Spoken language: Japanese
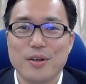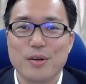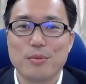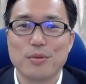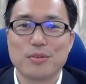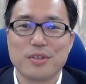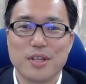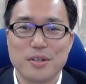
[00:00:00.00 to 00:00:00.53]

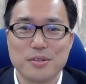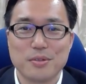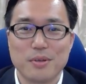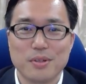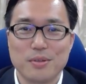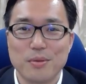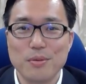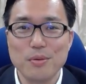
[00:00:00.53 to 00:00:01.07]
思ってる人
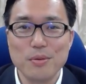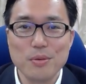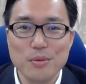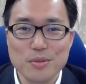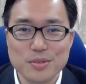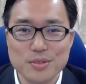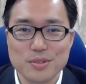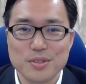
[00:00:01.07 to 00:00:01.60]
は
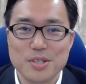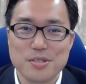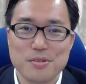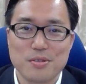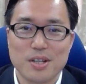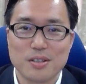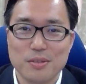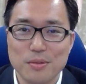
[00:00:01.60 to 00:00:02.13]
どうするで
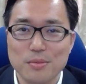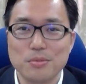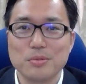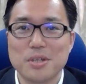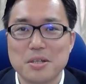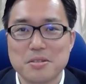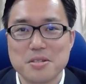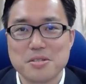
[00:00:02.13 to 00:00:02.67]
しょうかど
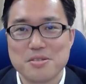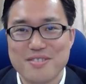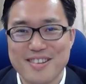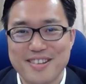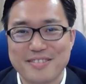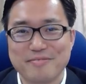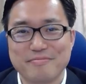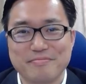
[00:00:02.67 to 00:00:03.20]
うなるでしょう
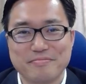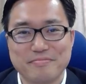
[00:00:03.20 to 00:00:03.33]
か